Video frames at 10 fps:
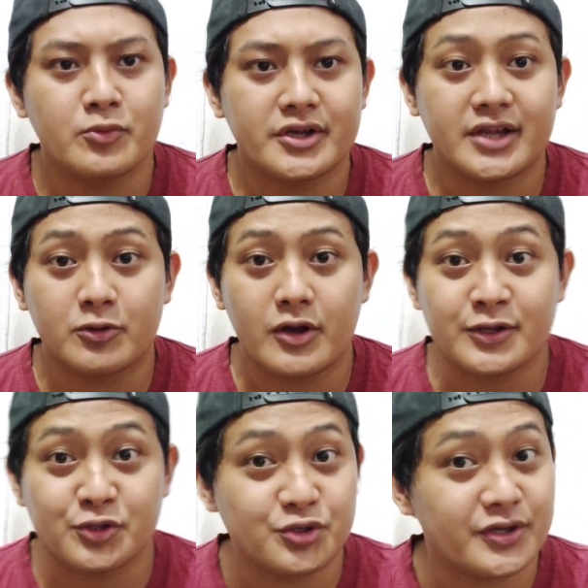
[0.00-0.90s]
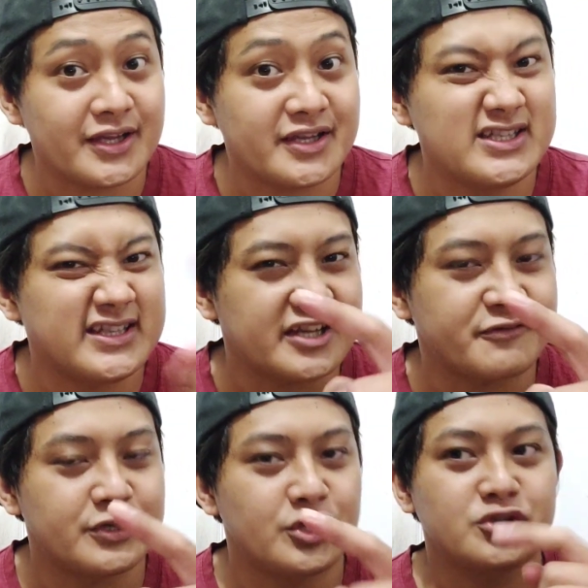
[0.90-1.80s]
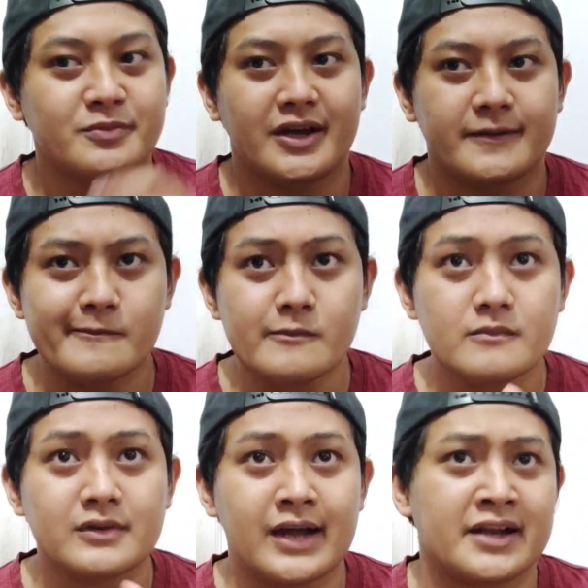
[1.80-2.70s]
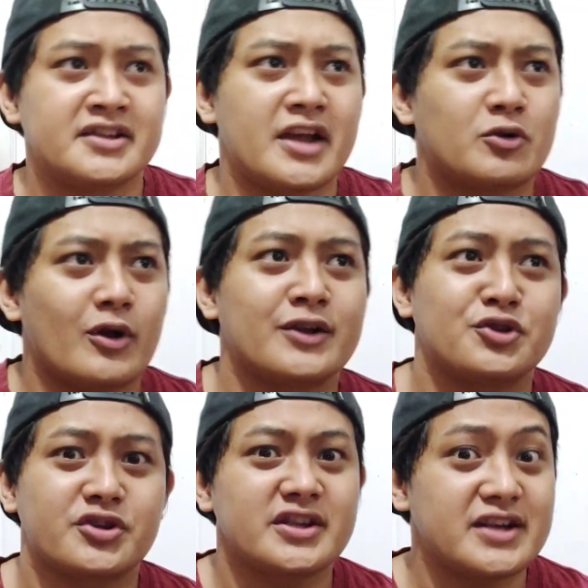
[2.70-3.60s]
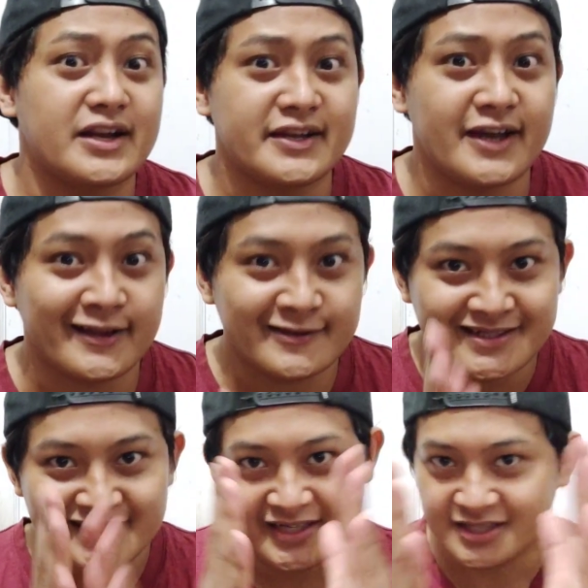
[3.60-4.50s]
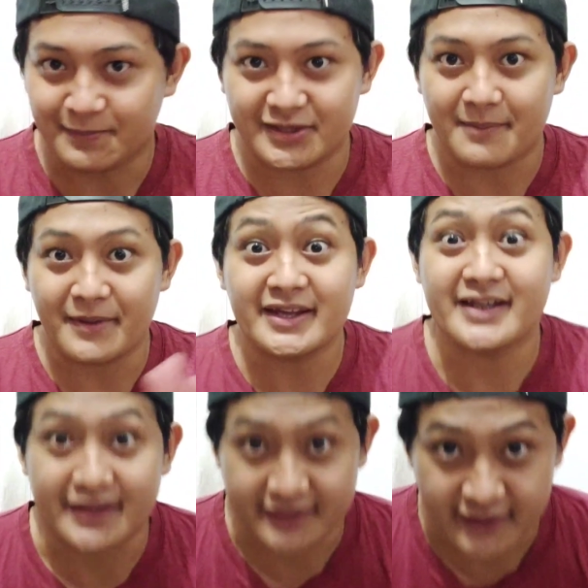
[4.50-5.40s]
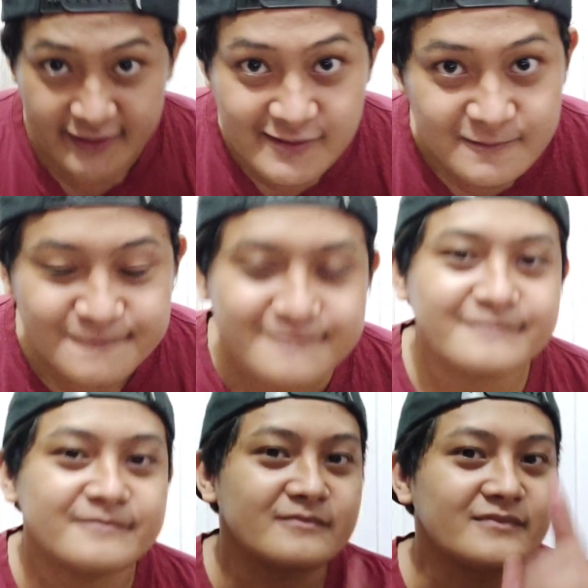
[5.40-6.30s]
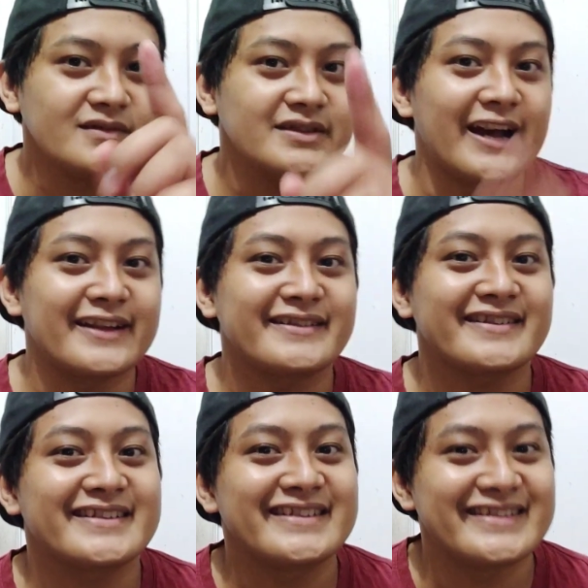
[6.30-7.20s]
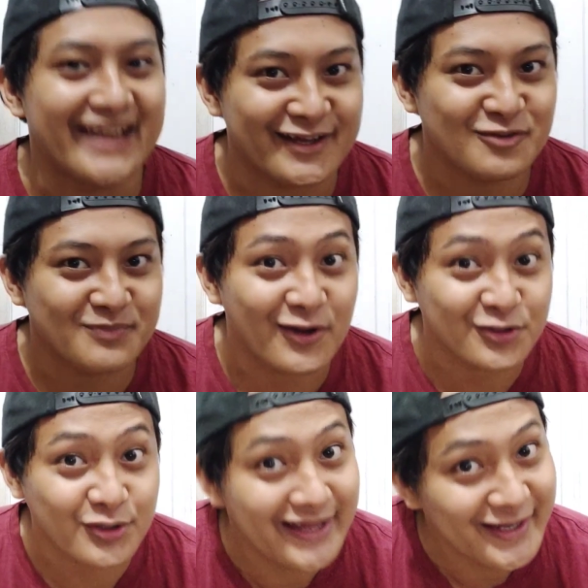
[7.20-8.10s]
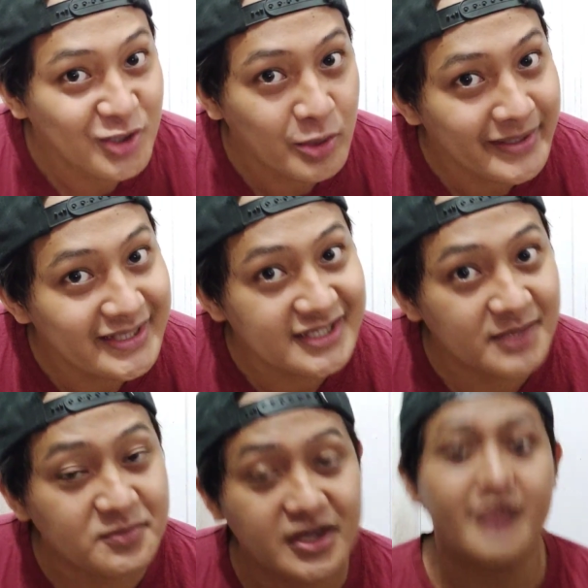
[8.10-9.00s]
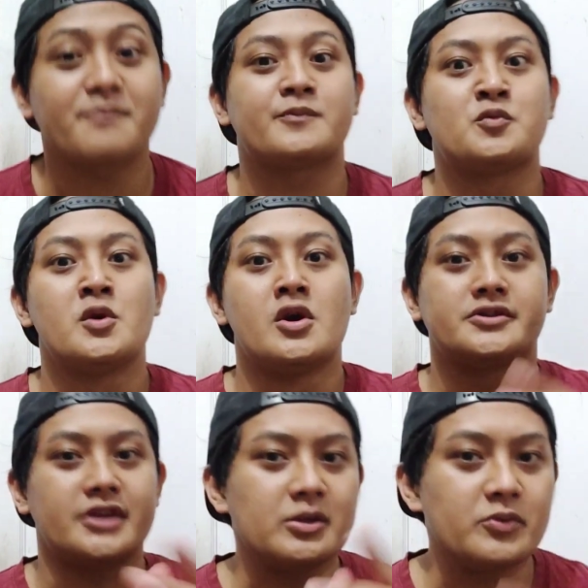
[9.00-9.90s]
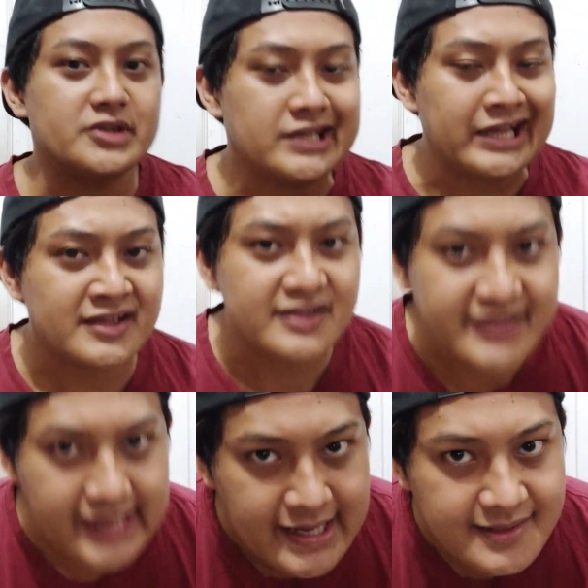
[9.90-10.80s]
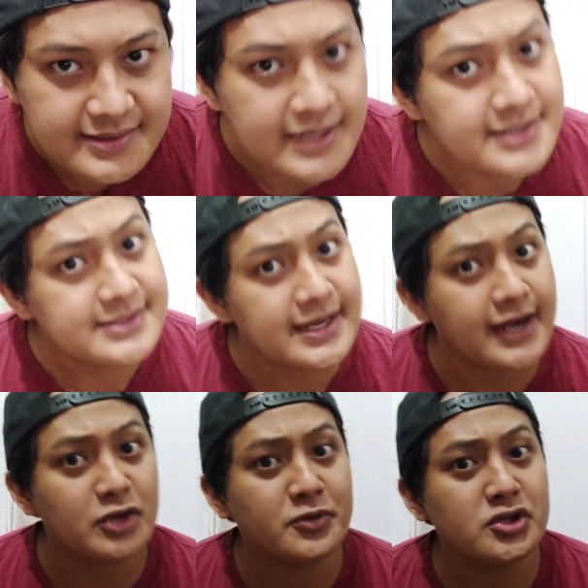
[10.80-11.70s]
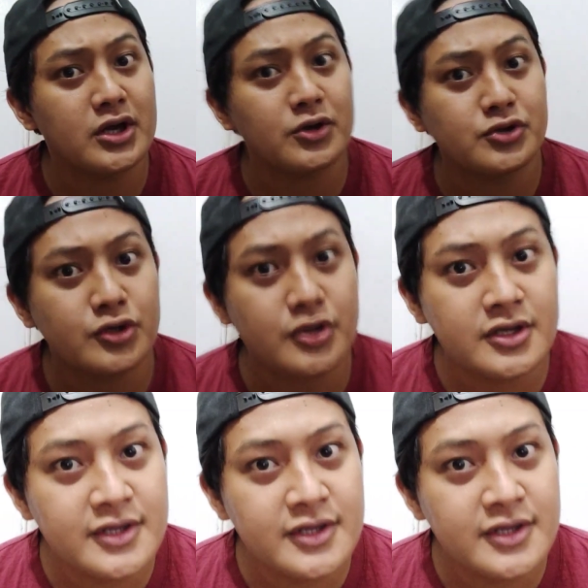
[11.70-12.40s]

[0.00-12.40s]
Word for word: mungkin aku akan tunjukin lagi di next video cuma kali ini aku akan tunjukin ke kalian seperti apa ikannya dan jangan lupa untuk like, comment, dan subscribe channel bocahnya Gen dan jangan lupa juga untuk